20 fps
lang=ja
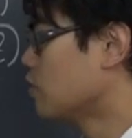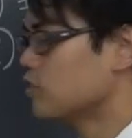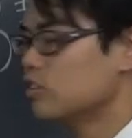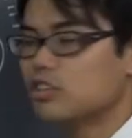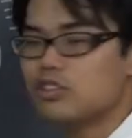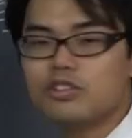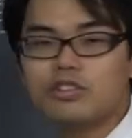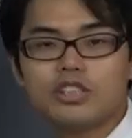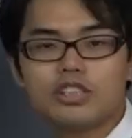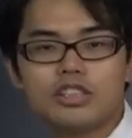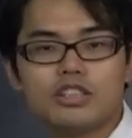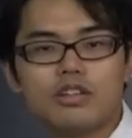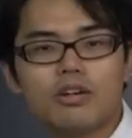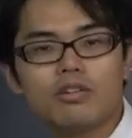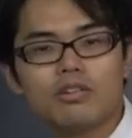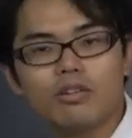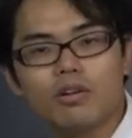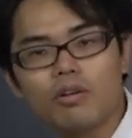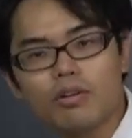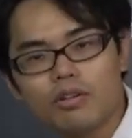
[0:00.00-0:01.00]
の中
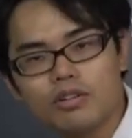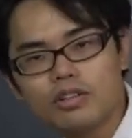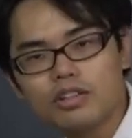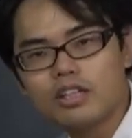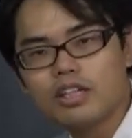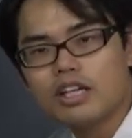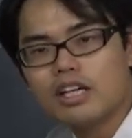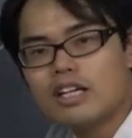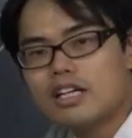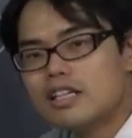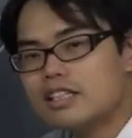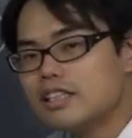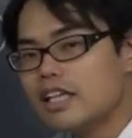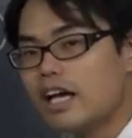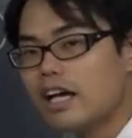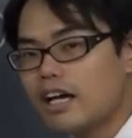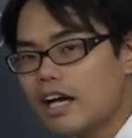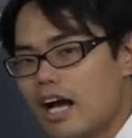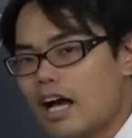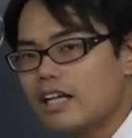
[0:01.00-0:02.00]
心を通る
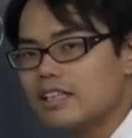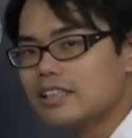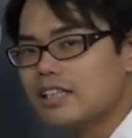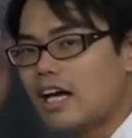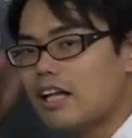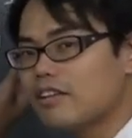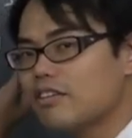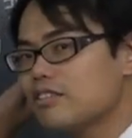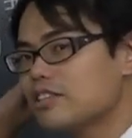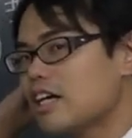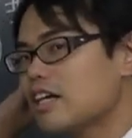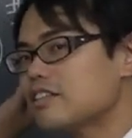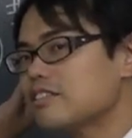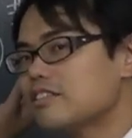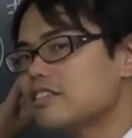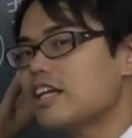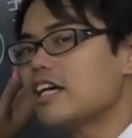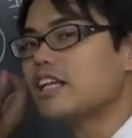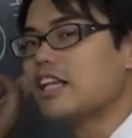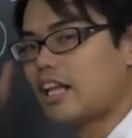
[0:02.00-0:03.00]
線がちゃんと作
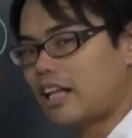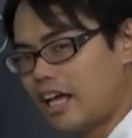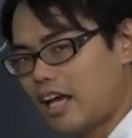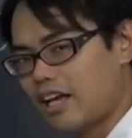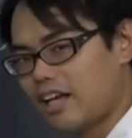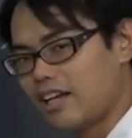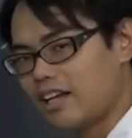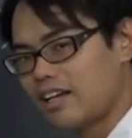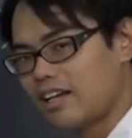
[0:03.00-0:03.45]
図できたね。